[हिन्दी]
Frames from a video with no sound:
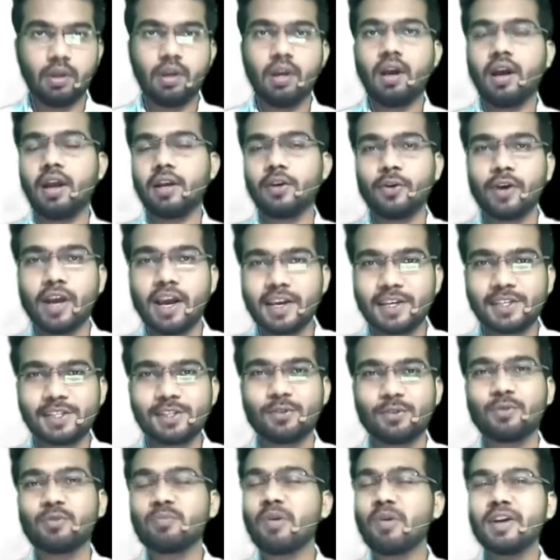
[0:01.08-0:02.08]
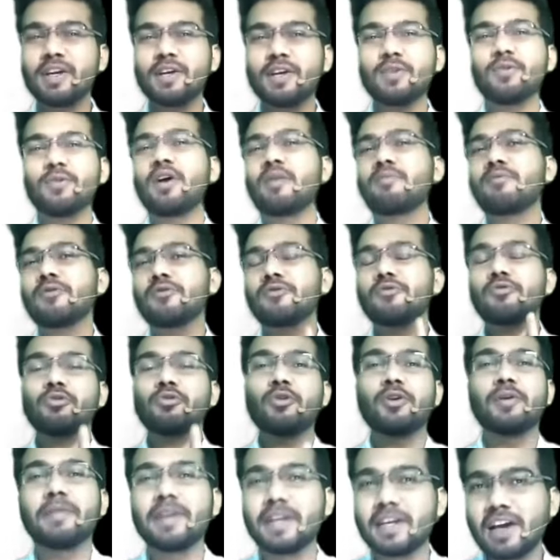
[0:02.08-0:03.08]
हेलो गाइज गुड मॉर्निंग गुड आफ्टरनून गुड
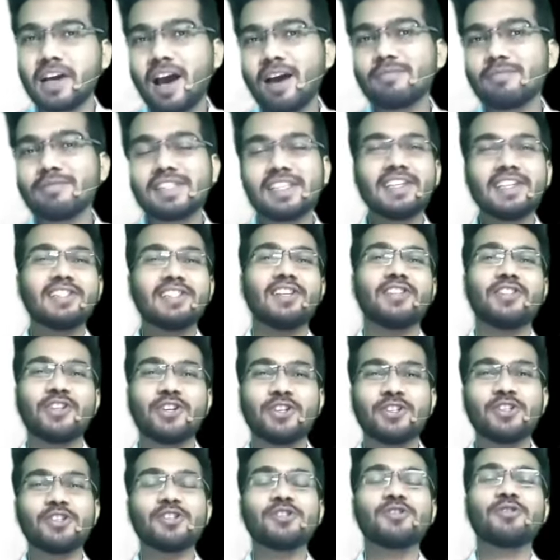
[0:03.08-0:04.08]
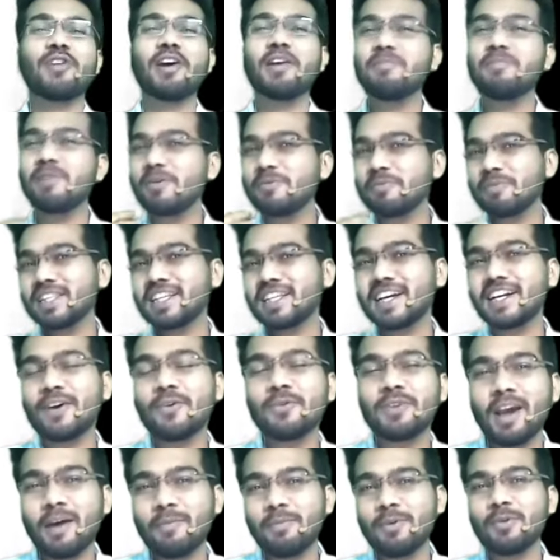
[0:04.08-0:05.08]
इवनिंग आई एम सी सत्यरंजन स्वामी मैं उम्मीद कर रहा हूँ
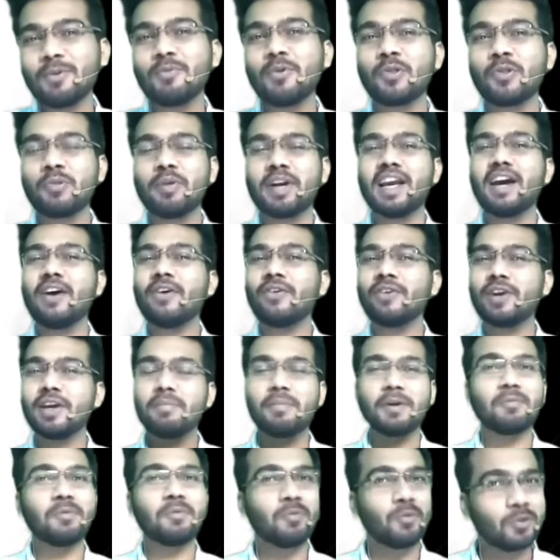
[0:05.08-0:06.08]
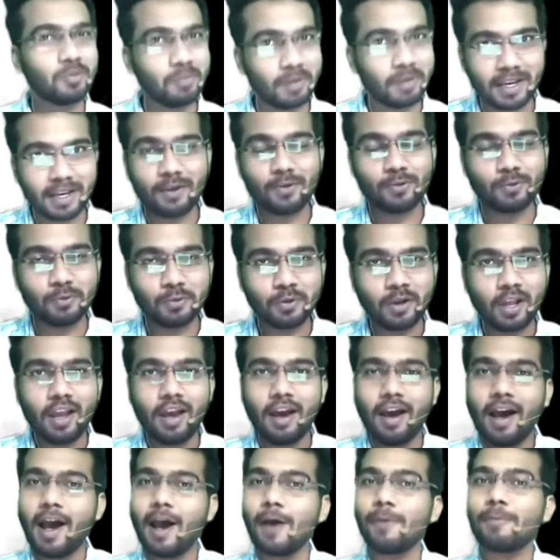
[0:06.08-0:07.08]
कि आप लोग बहुत बढ़िया होंगे मैं भी बहुत बढ़िया हूँ
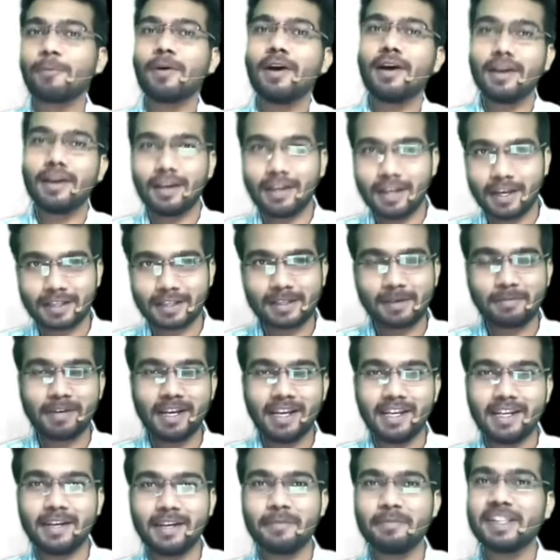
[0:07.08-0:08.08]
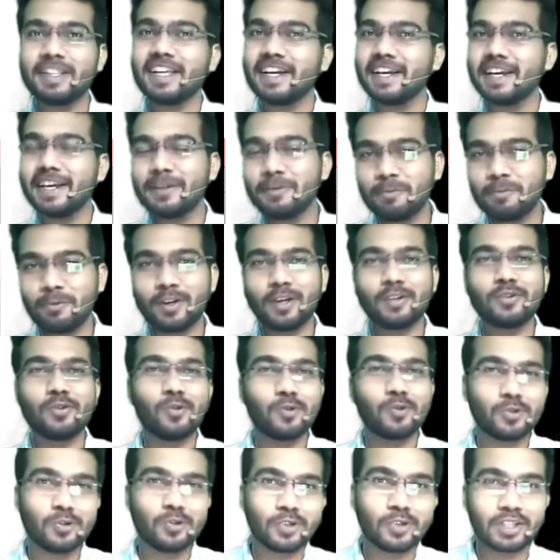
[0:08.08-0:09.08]
आपका एग्जाम के लिए अभी तैयारी पूरा जोर
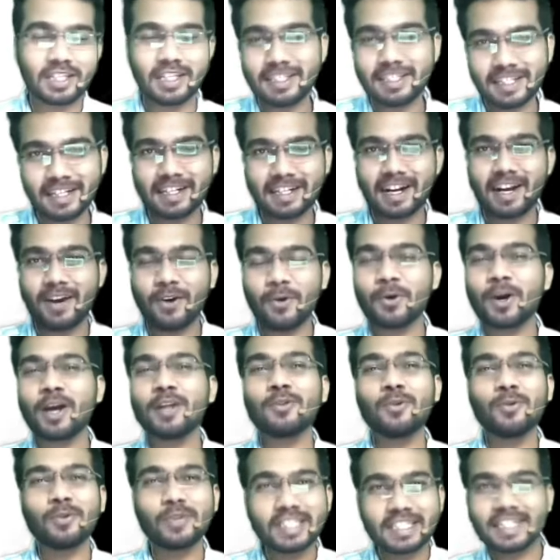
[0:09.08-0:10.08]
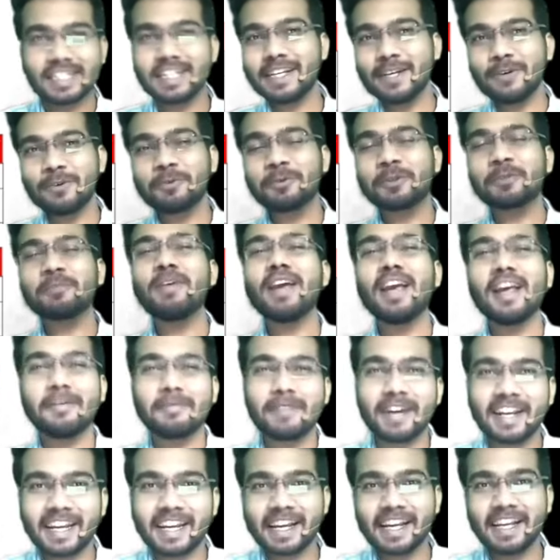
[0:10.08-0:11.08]
शोर से चल रहा होगा तो इसीलिए उसमें हेल्प
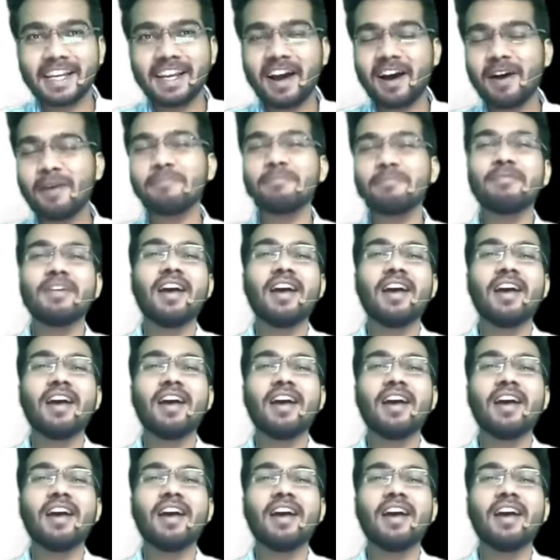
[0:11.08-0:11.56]
करने के लिए हम